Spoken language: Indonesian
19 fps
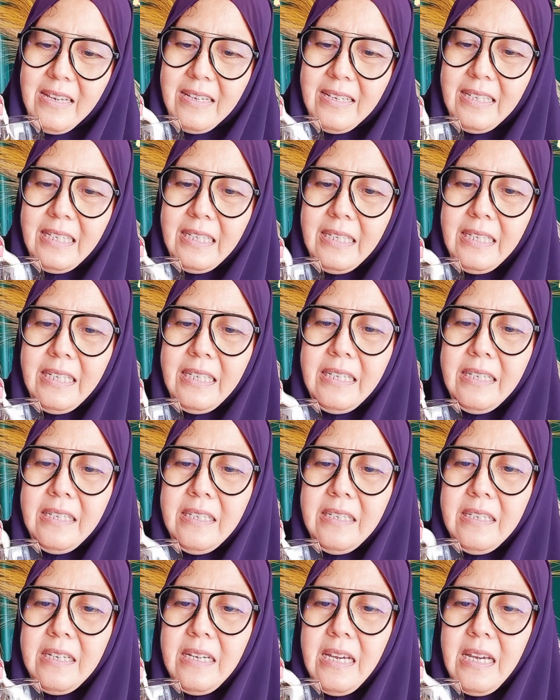ini
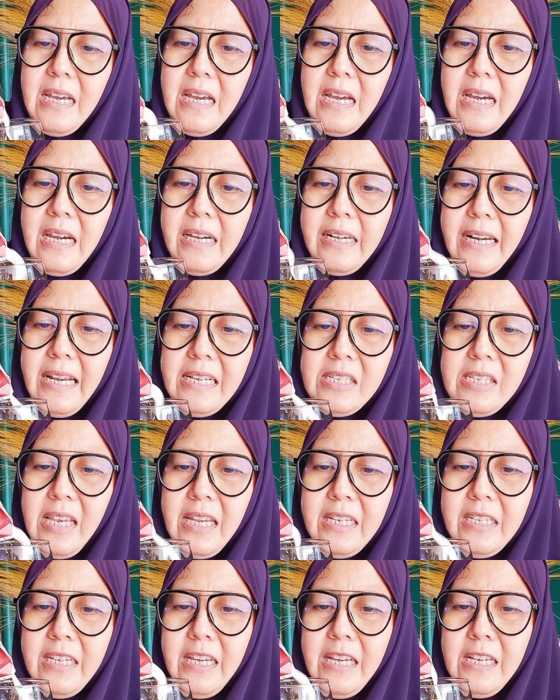
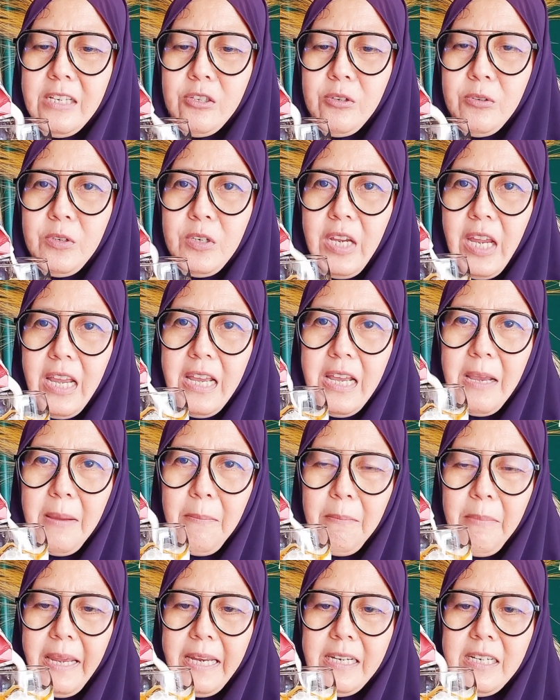rasanya sudah
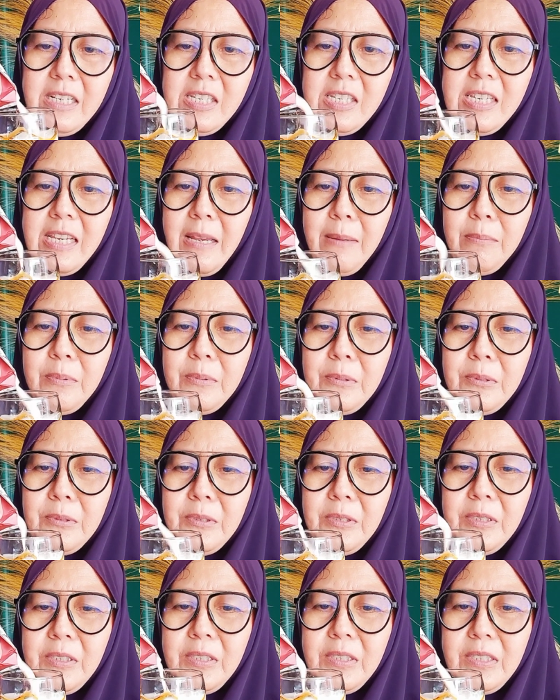manis ya
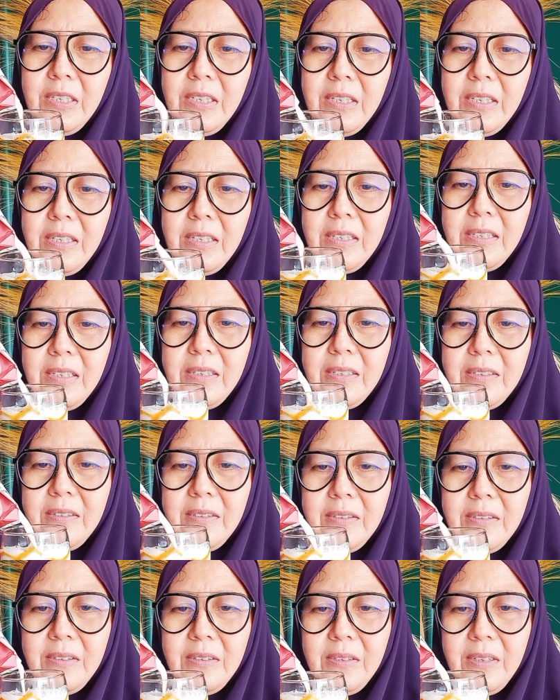bu
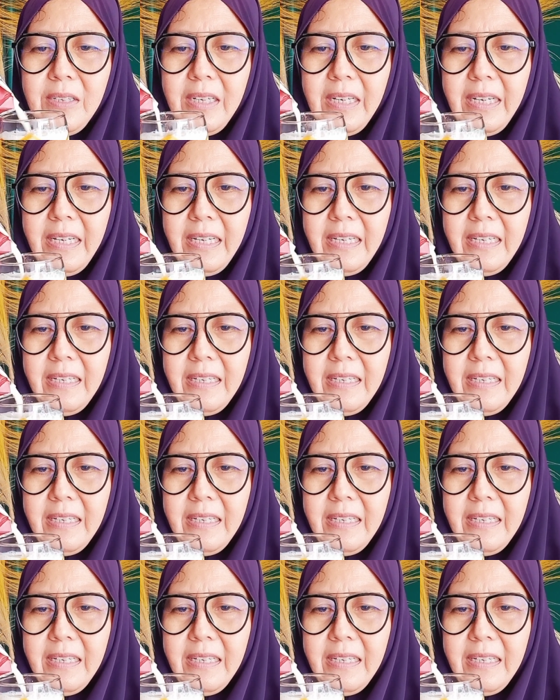oke